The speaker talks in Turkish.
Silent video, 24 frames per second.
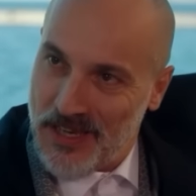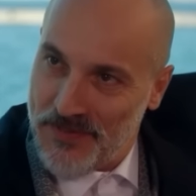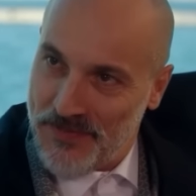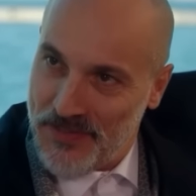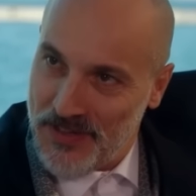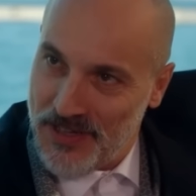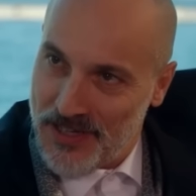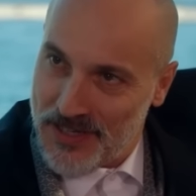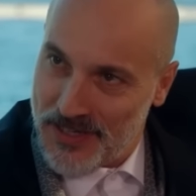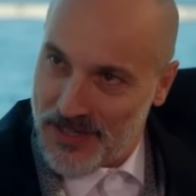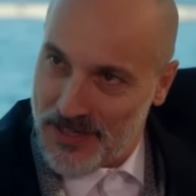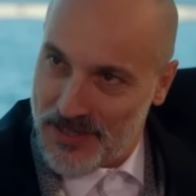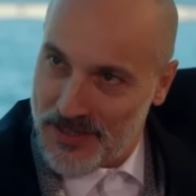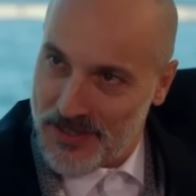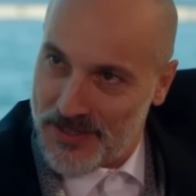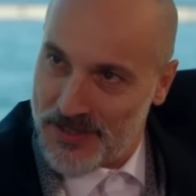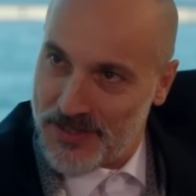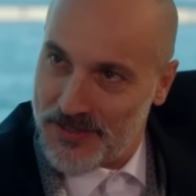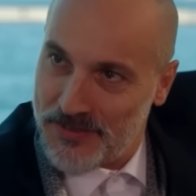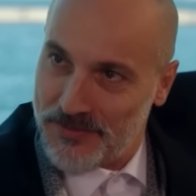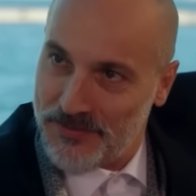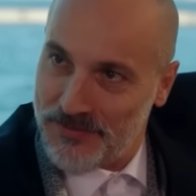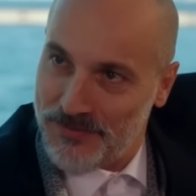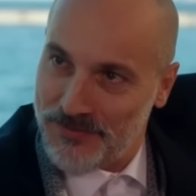kefil
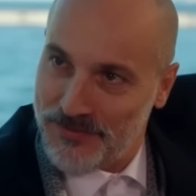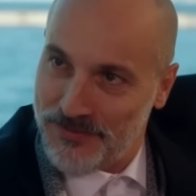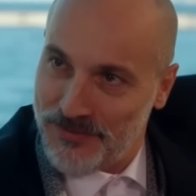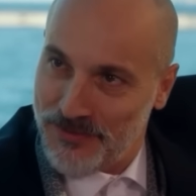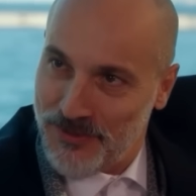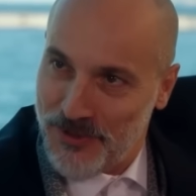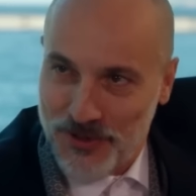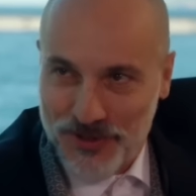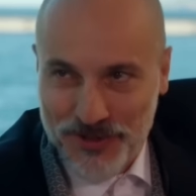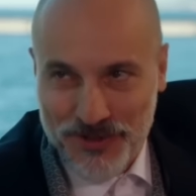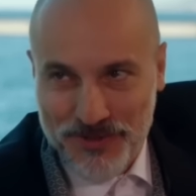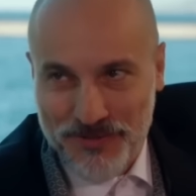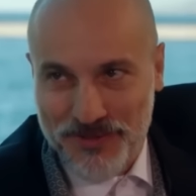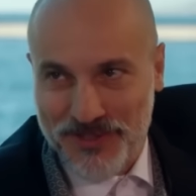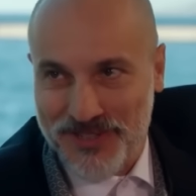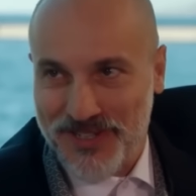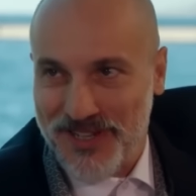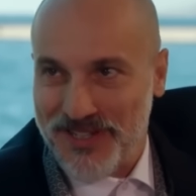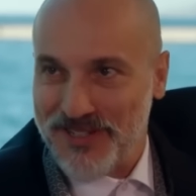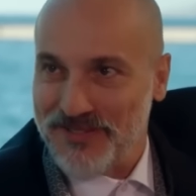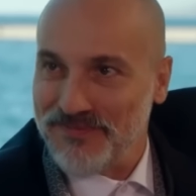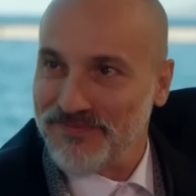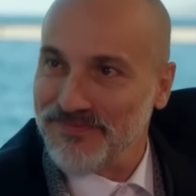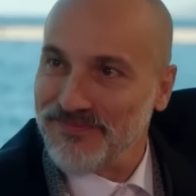yazarız, olur
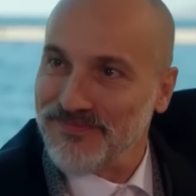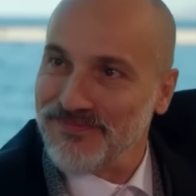biter.